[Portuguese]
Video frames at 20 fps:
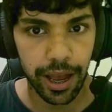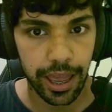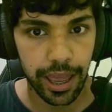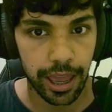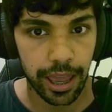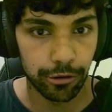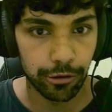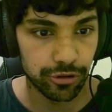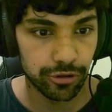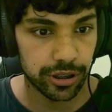
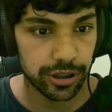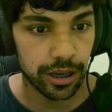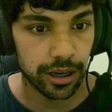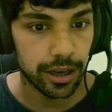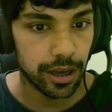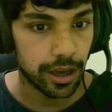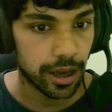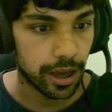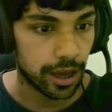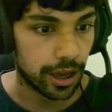Elsa
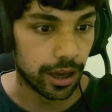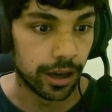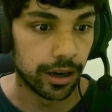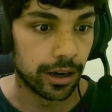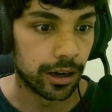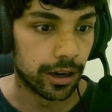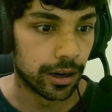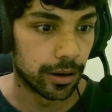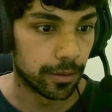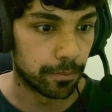
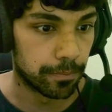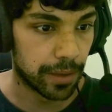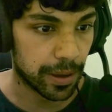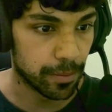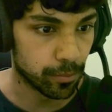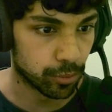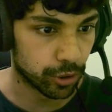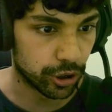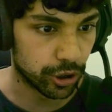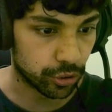uh, bem
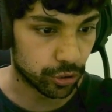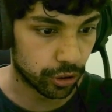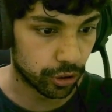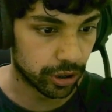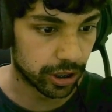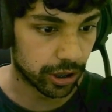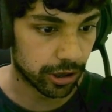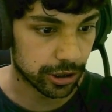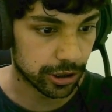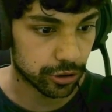
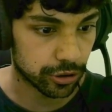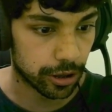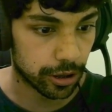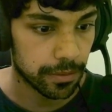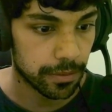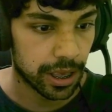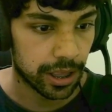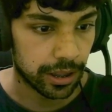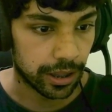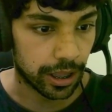bonitona, olha só.
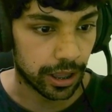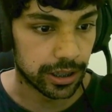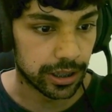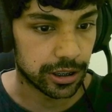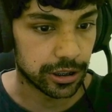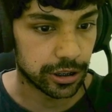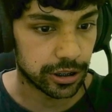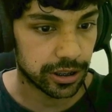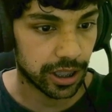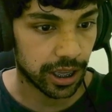Né? a
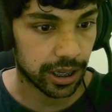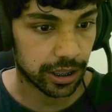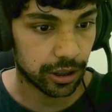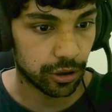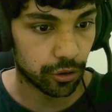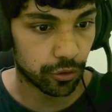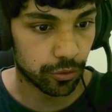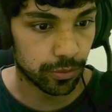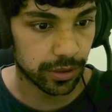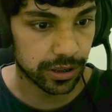gente tem aqui
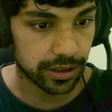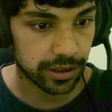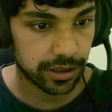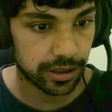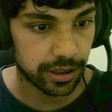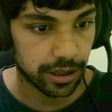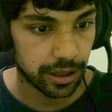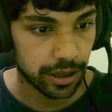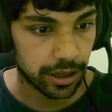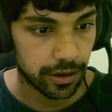
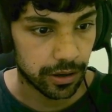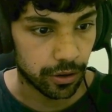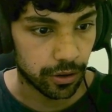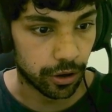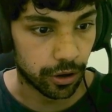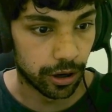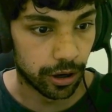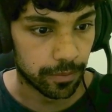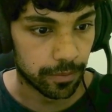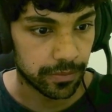algumas,
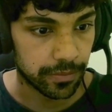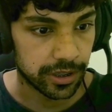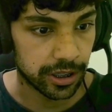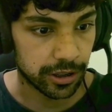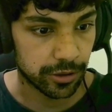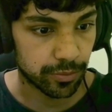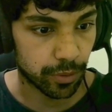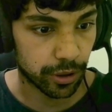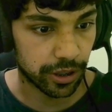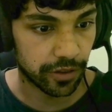ó,
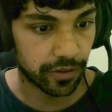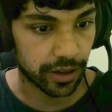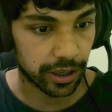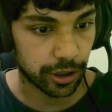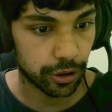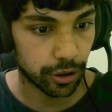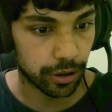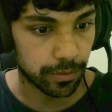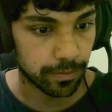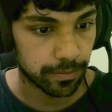vocês podem ver
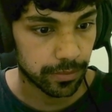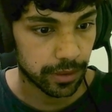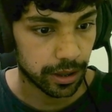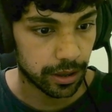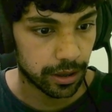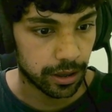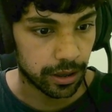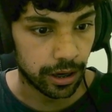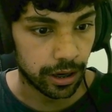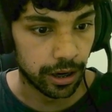aqui, ó.
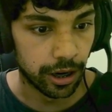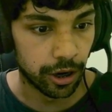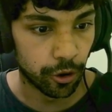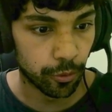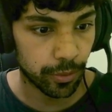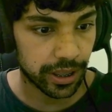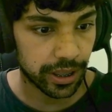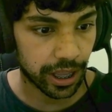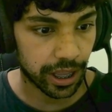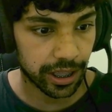
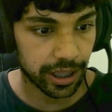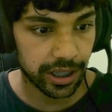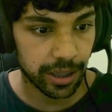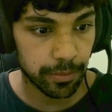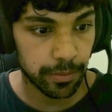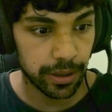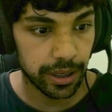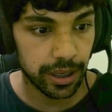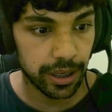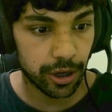uma entrada
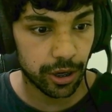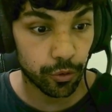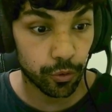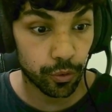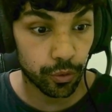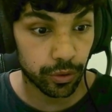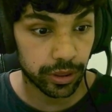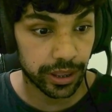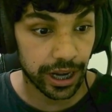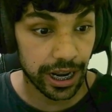HDMI,
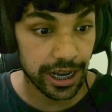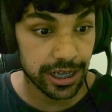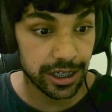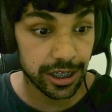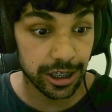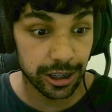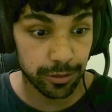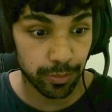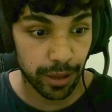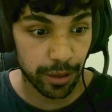3
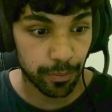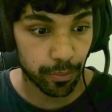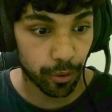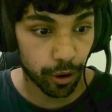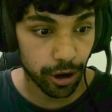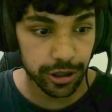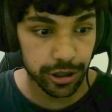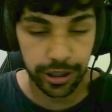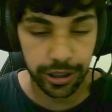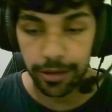
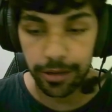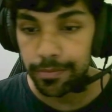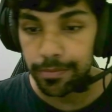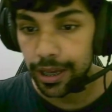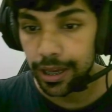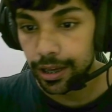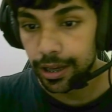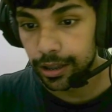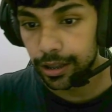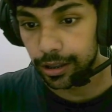DisplayPort, né?
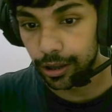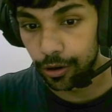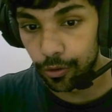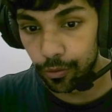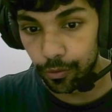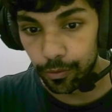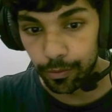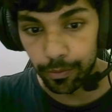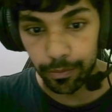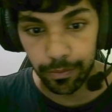
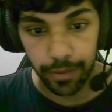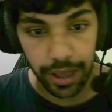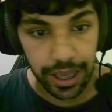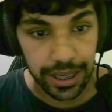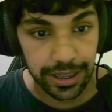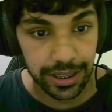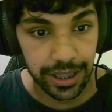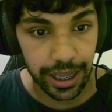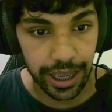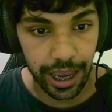Então,
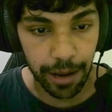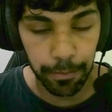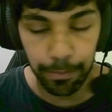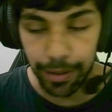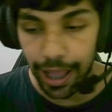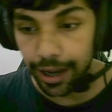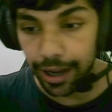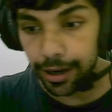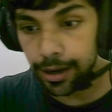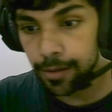essa daí é a
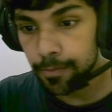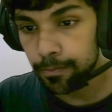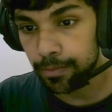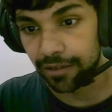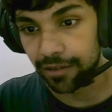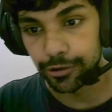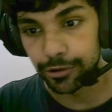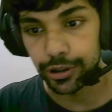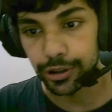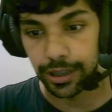placa para
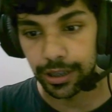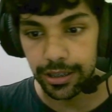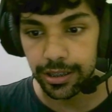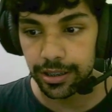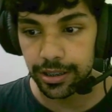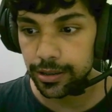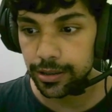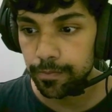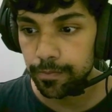vocês.